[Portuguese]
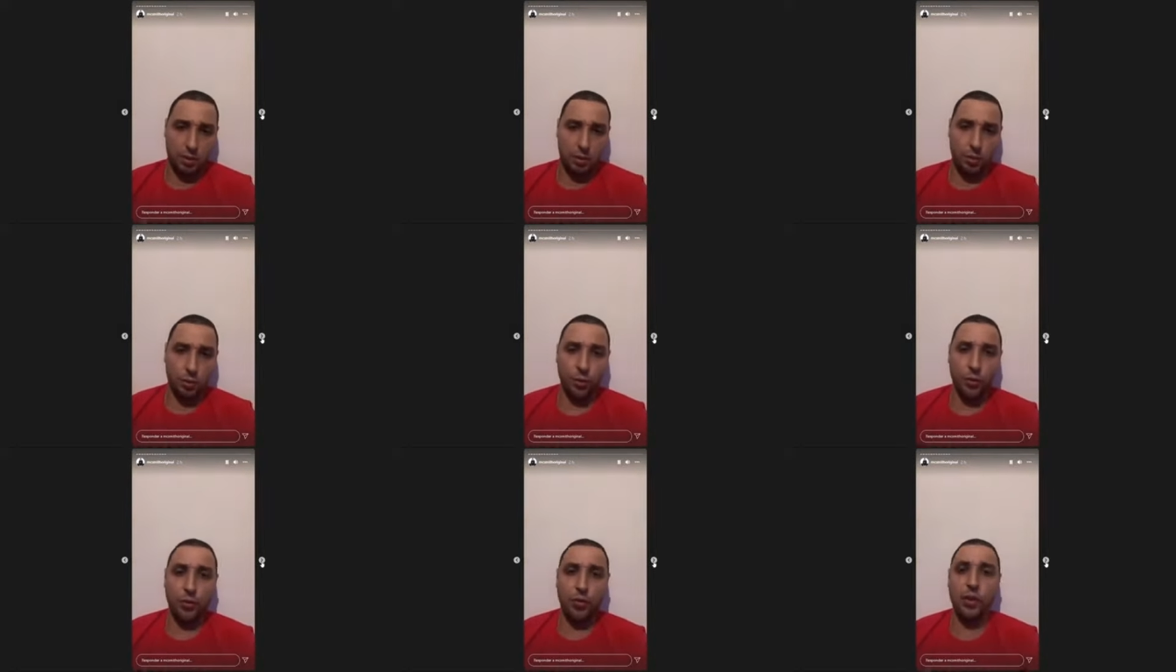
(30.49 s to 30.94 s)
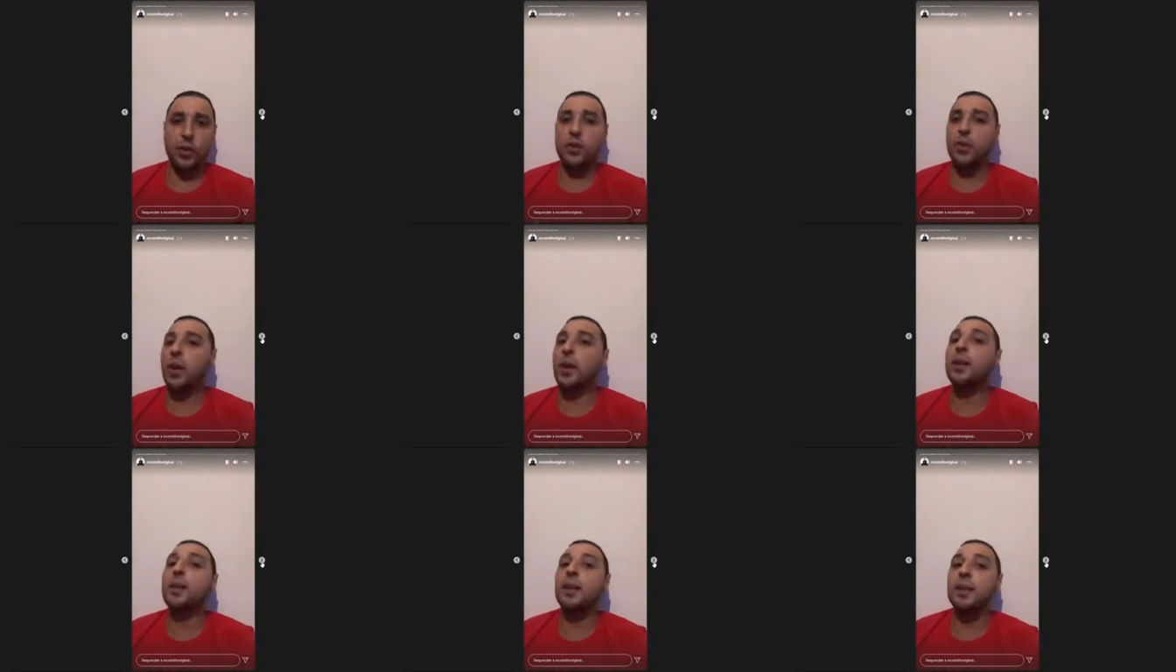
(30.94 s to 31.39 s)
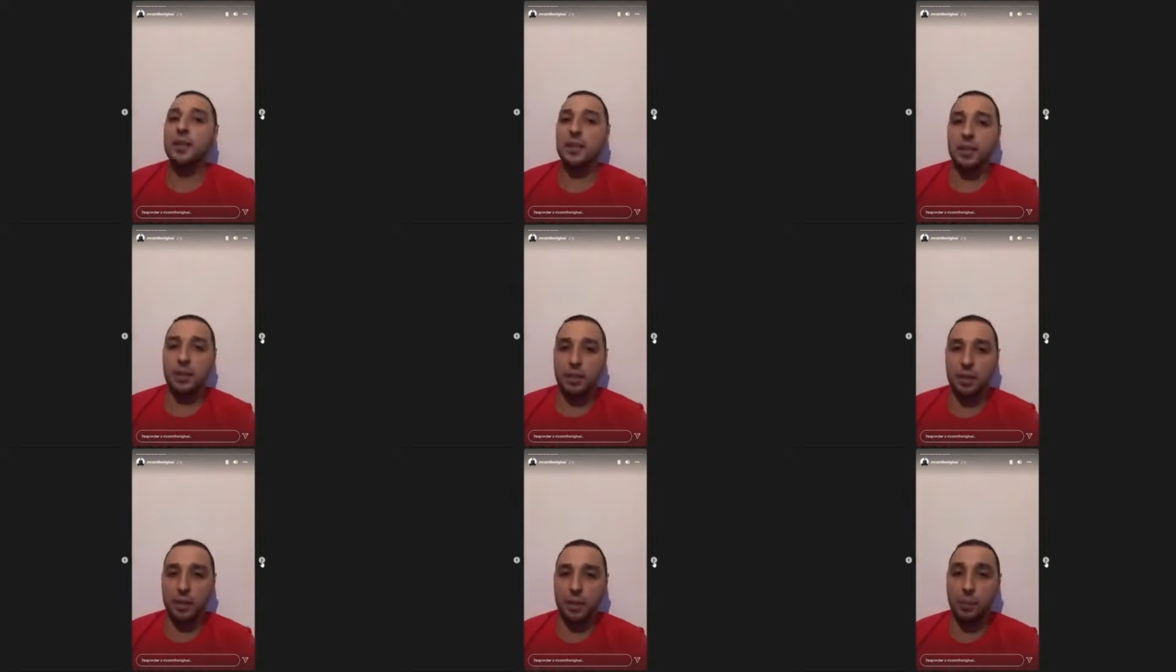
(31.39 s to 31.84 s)
o vídeo aí
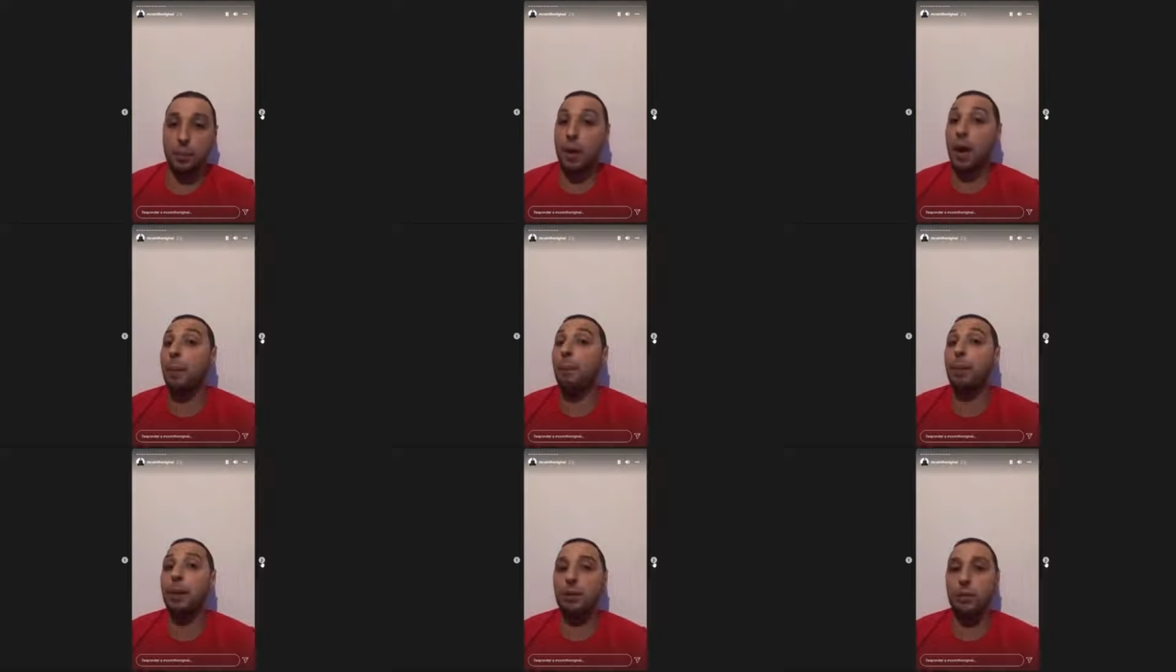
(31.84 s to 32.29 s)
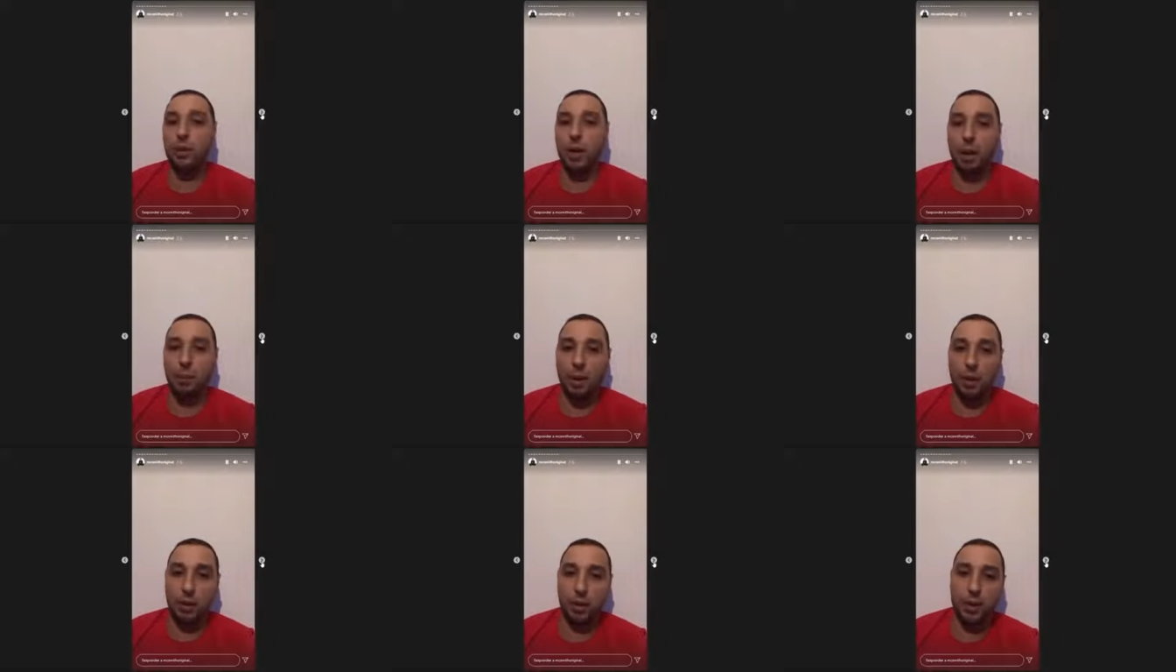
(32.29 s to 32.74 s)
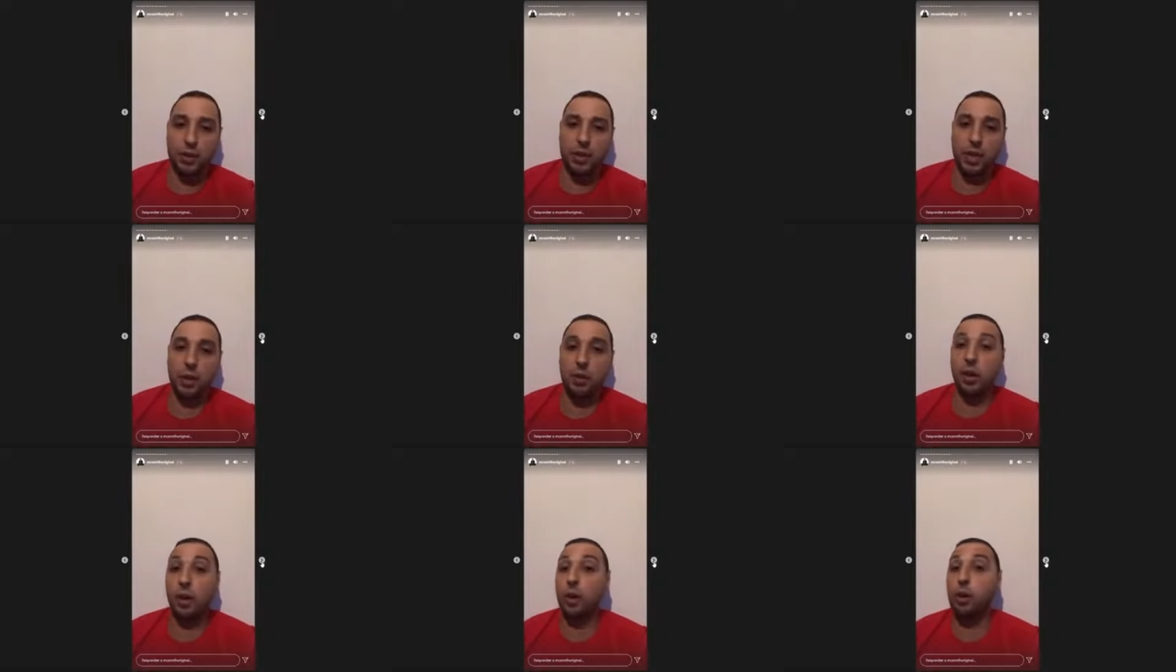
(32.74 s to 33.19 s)
desse brabinho do camarote
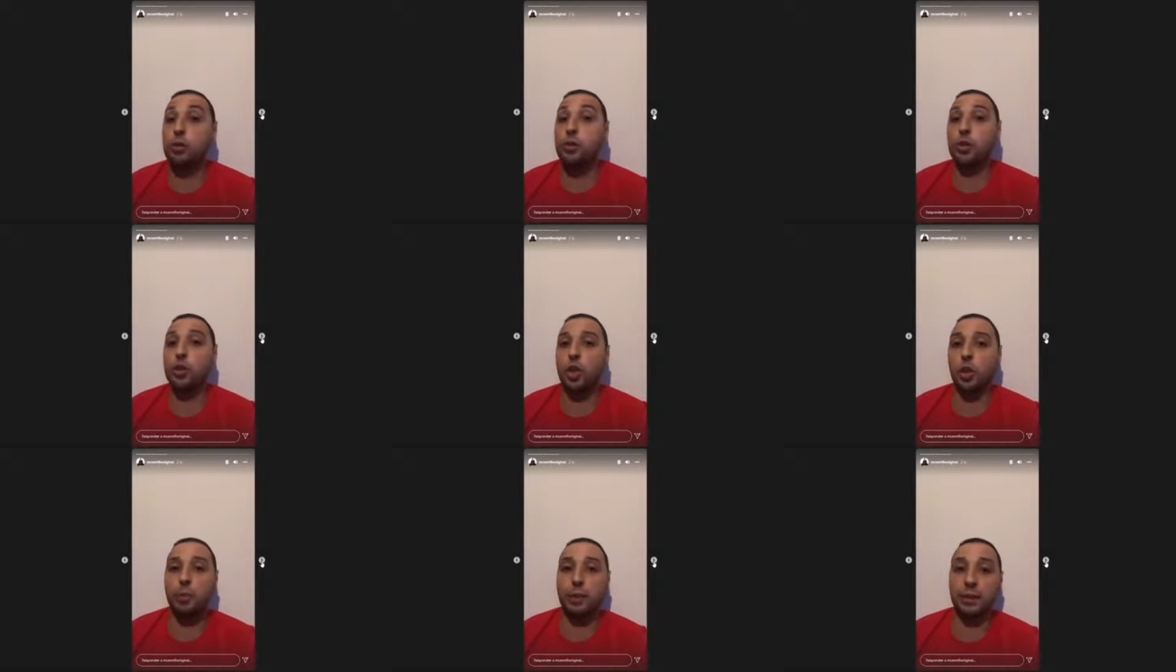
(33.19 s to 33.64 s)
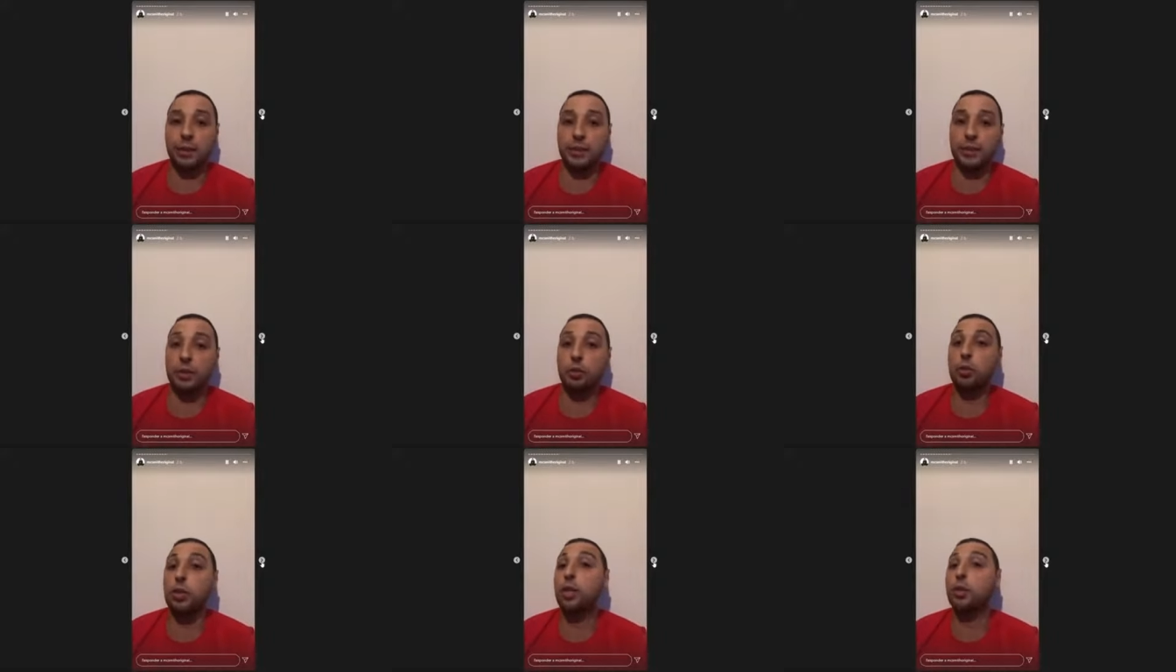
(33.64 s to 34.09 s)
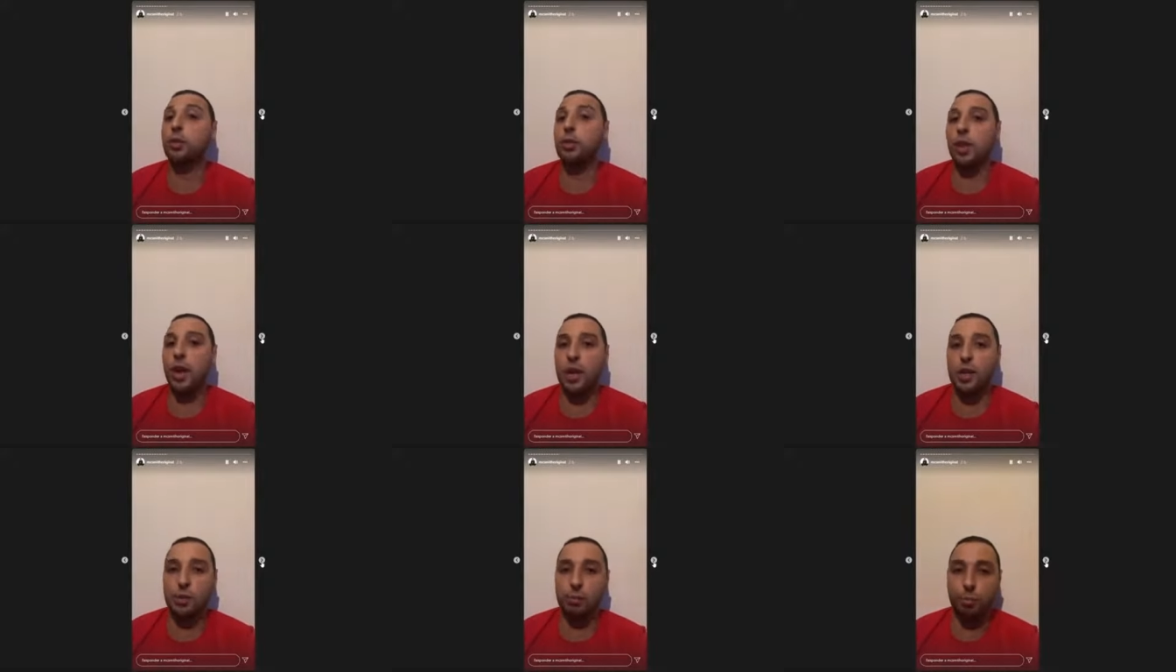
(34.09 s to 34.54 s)
aí, o garoto que toma 300 litros de
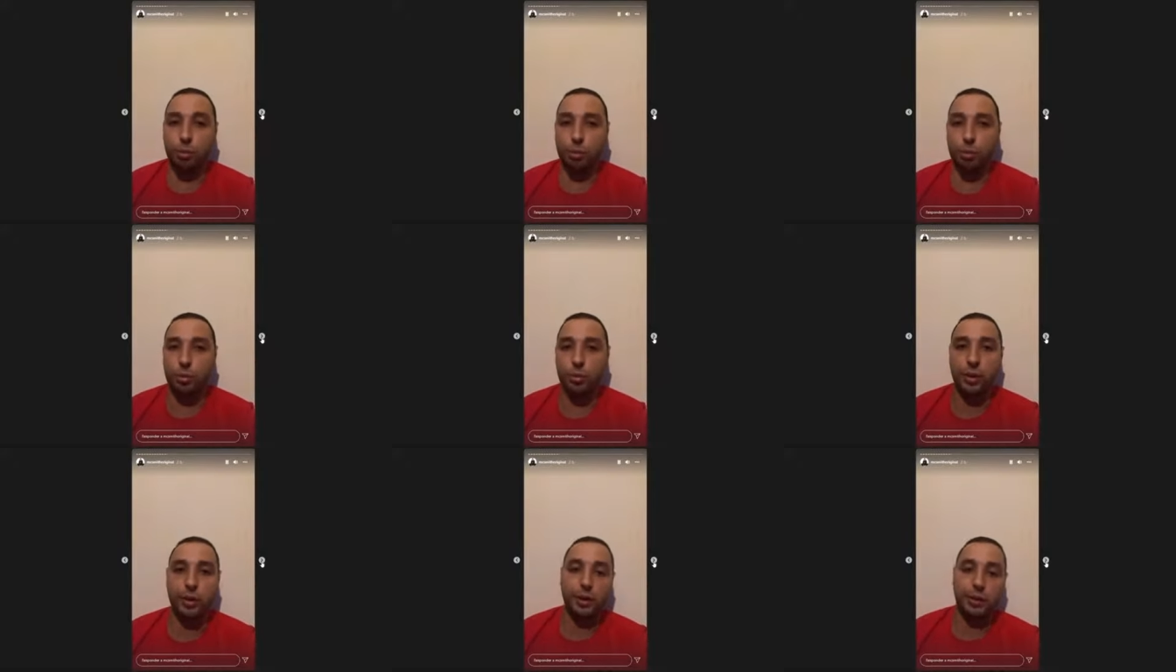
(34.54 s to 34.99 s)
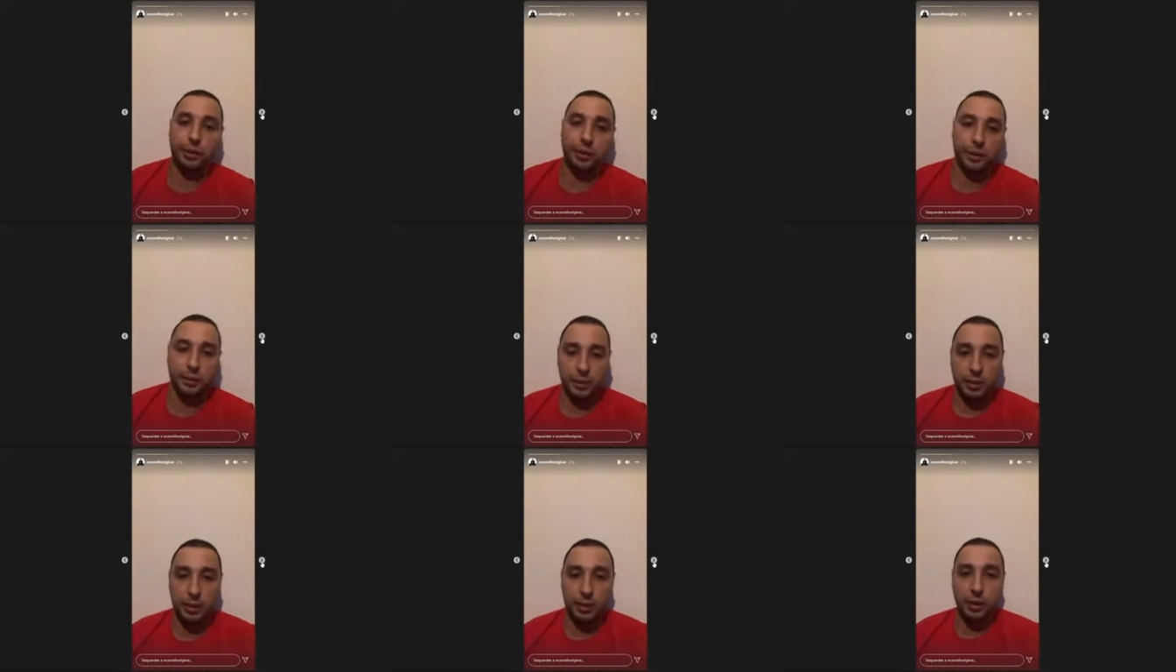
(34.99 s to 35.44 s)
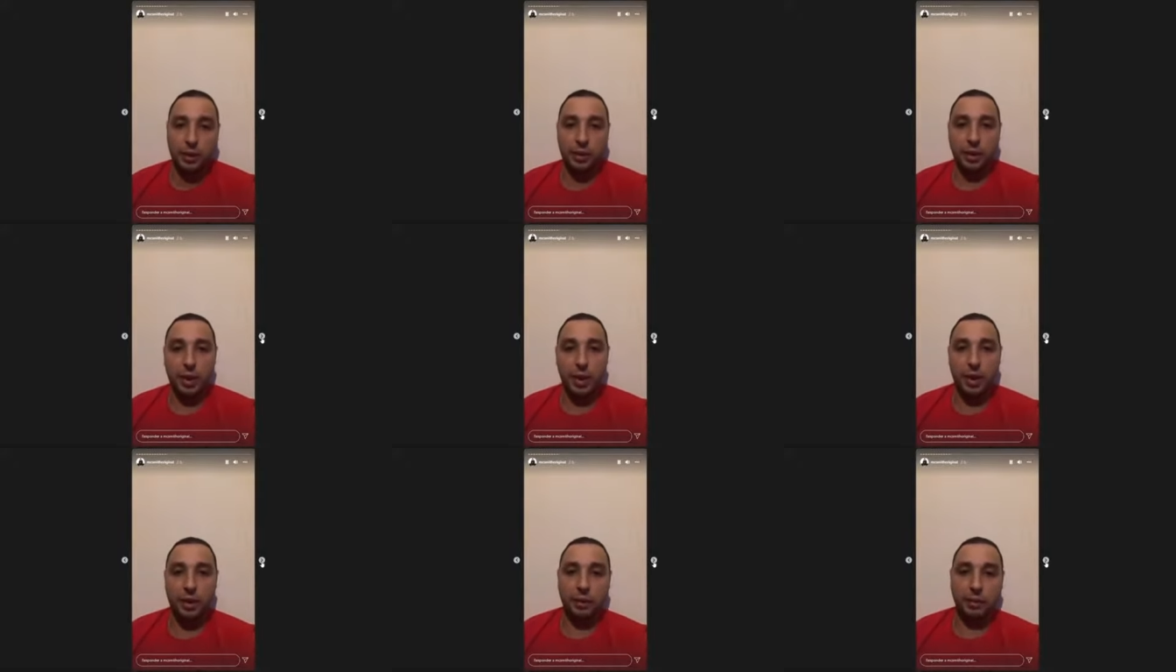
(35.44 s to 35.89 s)
Red Bull,
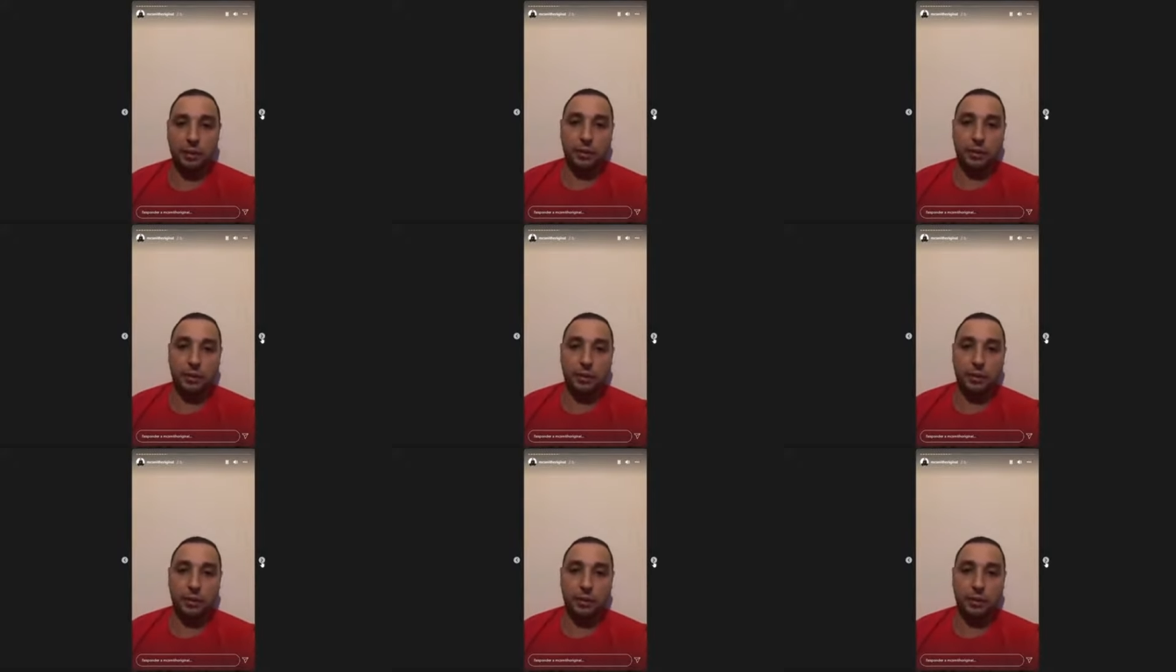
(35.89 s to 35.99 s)
né?